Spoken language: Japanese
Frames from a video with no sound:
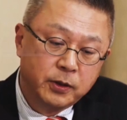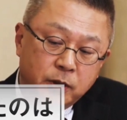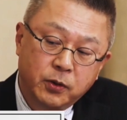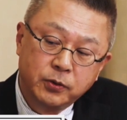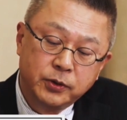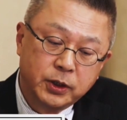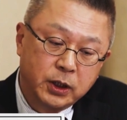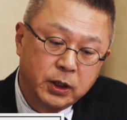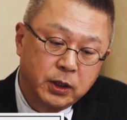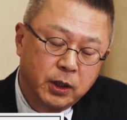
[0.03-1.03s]
日本
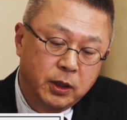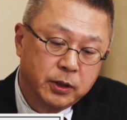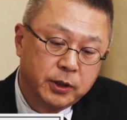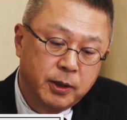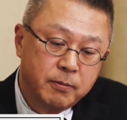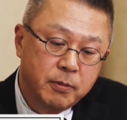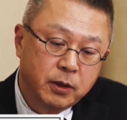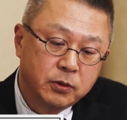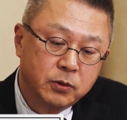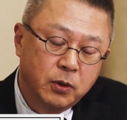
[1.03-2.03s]
に原
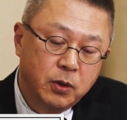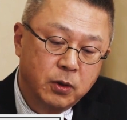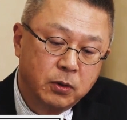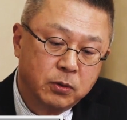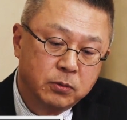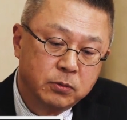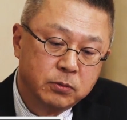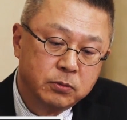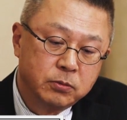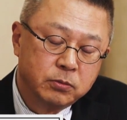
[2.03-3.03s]
爆を
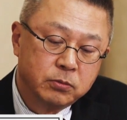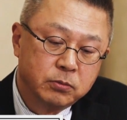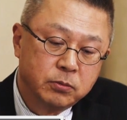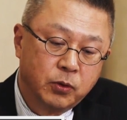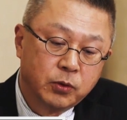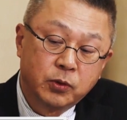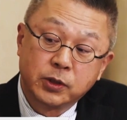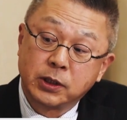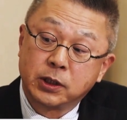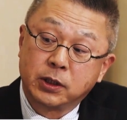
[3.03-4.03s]
落と
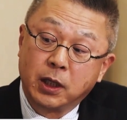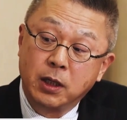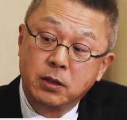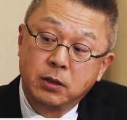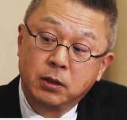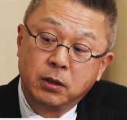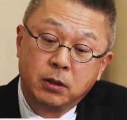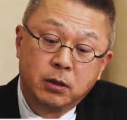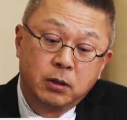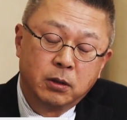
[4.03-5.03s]
させた、うん、
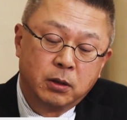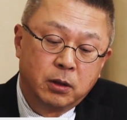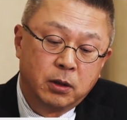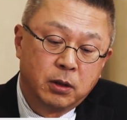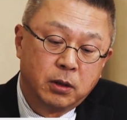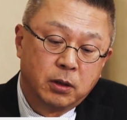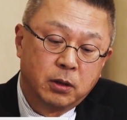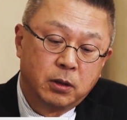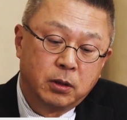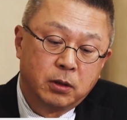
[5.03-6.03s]
あ
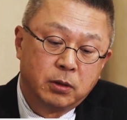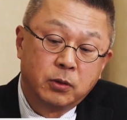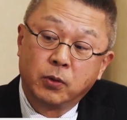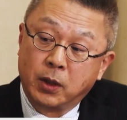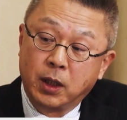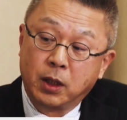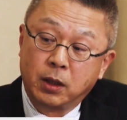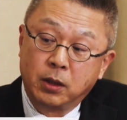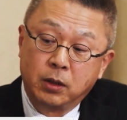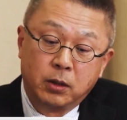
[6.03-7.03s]
の
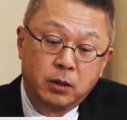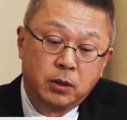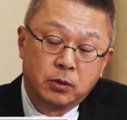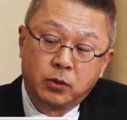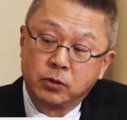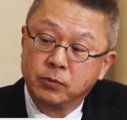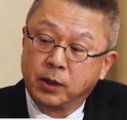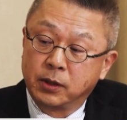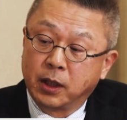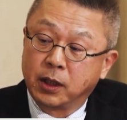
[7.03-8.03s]
は、うん、
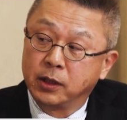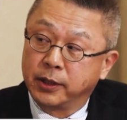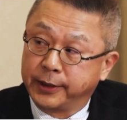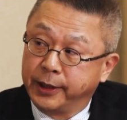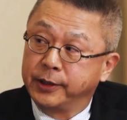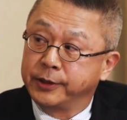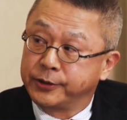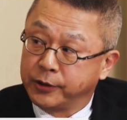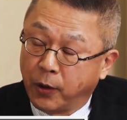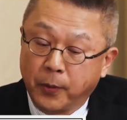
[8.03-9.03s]
トルーマンだけではないんで
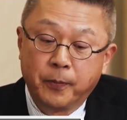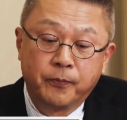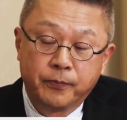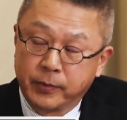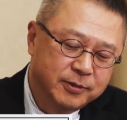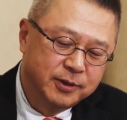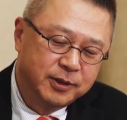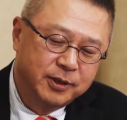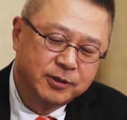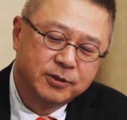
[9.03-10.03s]
すよ。うん、
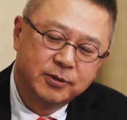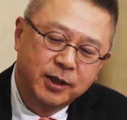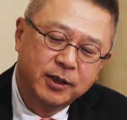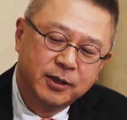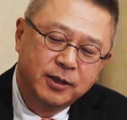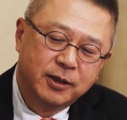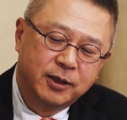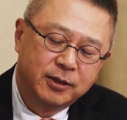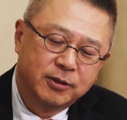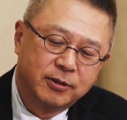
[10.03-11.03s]
イギリスとね、うんうん、
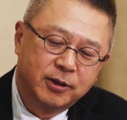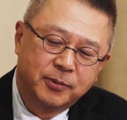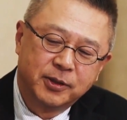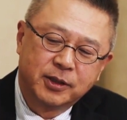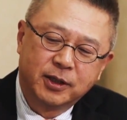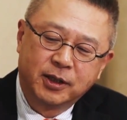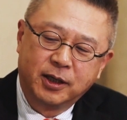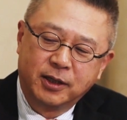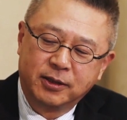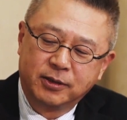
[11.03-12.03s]
あのアメリカ
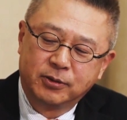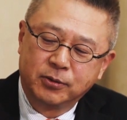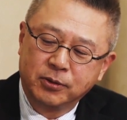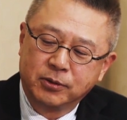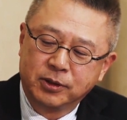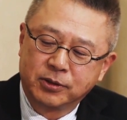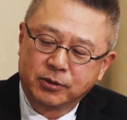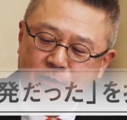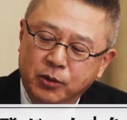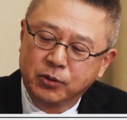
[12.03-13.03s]
がどのようにそ
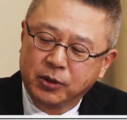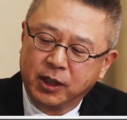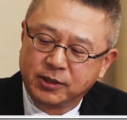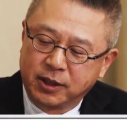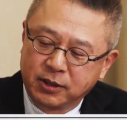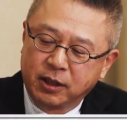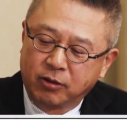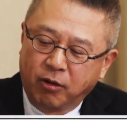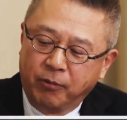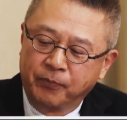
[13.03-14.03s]
の共同開発だった
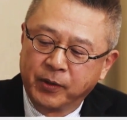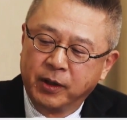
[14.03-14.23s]
とい